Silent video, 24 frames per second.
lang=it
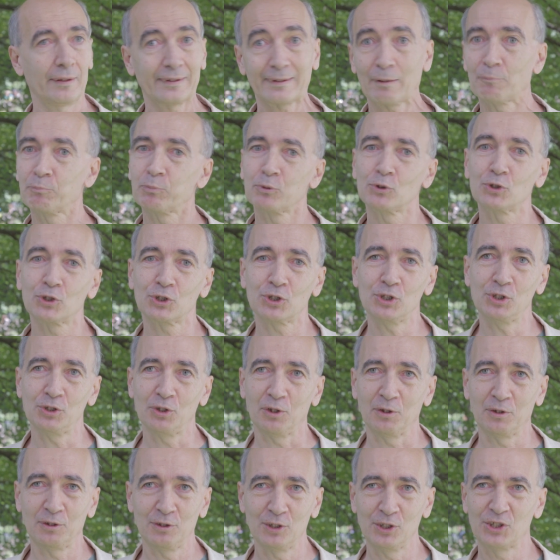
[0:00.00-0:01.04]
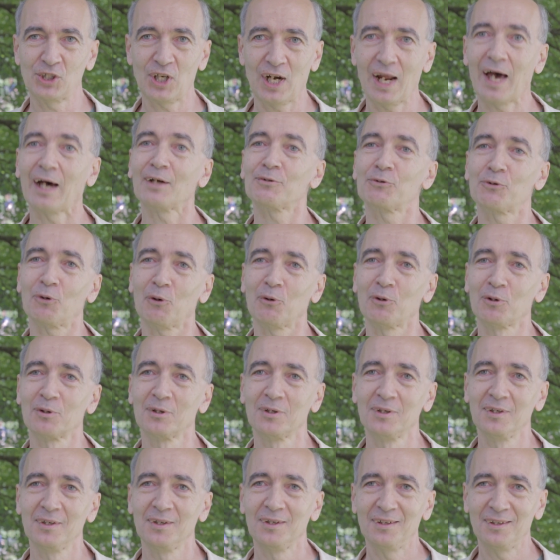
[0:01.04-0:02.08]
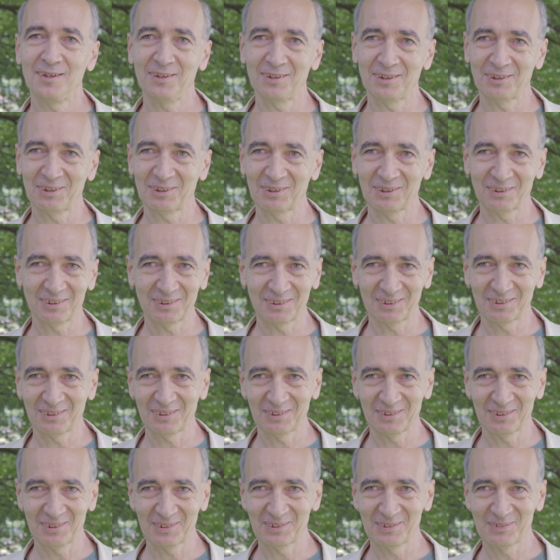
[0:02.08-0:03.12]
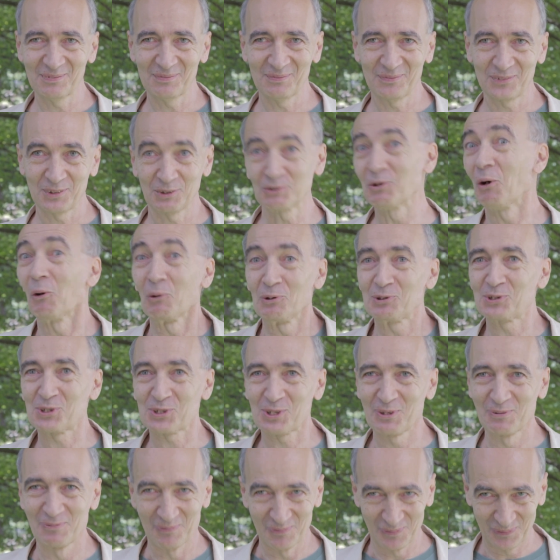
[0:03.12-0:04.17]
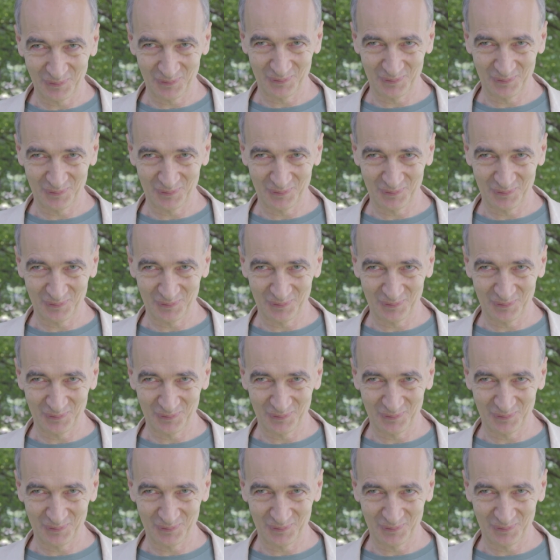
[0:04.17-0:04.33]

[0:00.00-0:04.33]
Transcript: Cappuccino, il gelato, eh, i dolci.